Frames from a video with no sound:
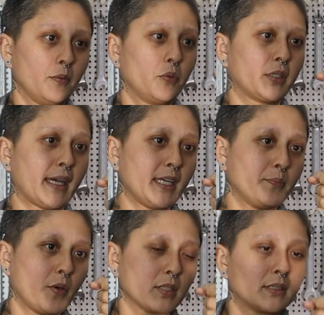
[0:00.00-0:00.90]
Porque é
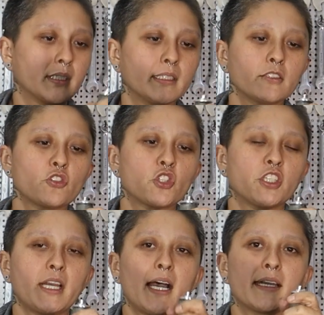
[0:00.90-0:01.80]

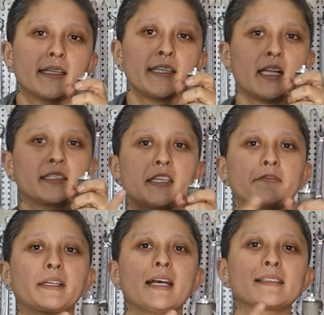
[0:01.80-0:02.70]
importante, a aranha ela tem que
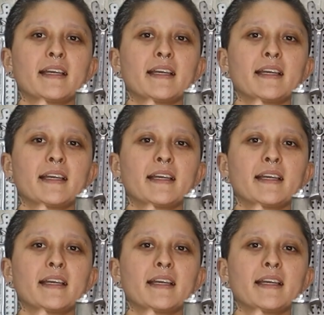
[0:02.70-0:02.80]
ficar